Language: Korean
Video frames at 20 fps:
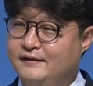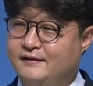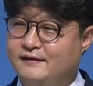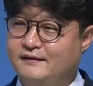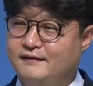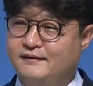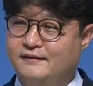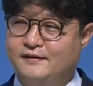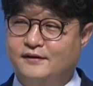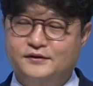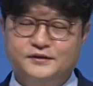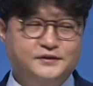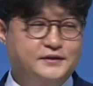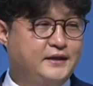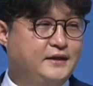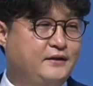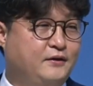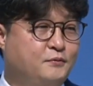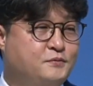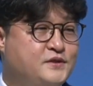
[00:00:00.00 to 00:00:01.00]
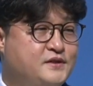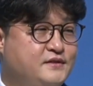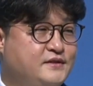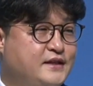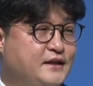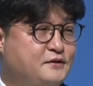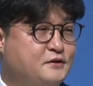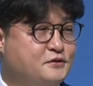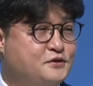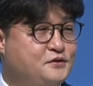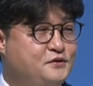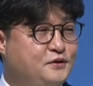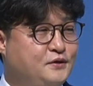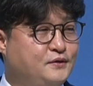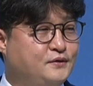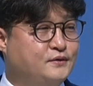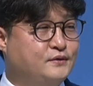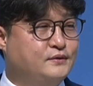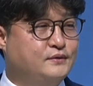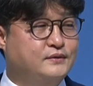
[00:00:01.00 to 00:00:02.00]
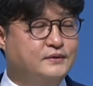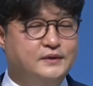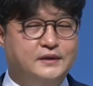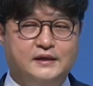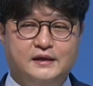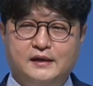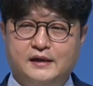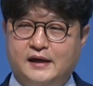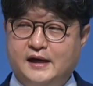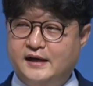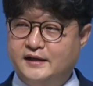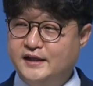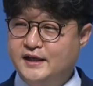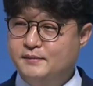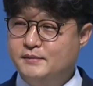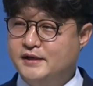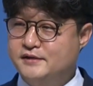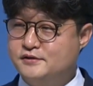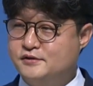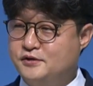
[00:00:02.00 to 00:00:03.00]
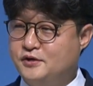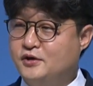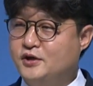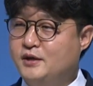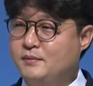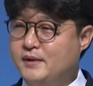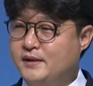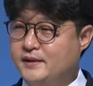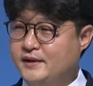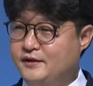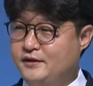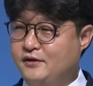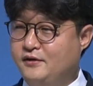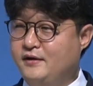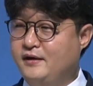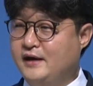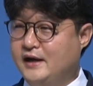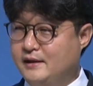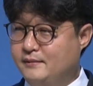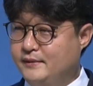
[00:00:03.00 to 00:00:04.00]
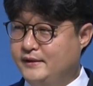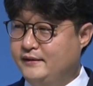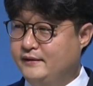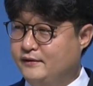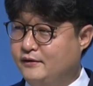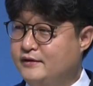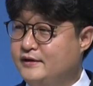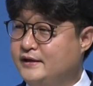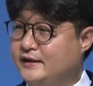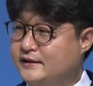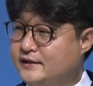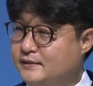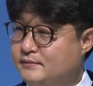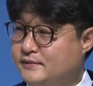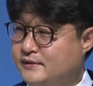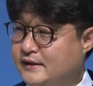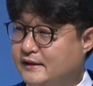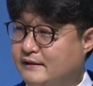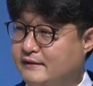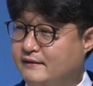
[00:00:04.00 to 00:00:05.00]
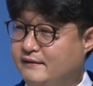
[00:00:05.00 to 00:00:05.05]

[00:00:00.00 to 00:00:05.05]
어, 거기에 엎친 데 젖힌 격으로 아내마저 혈액, 혈액암에 걸리게 됩니다.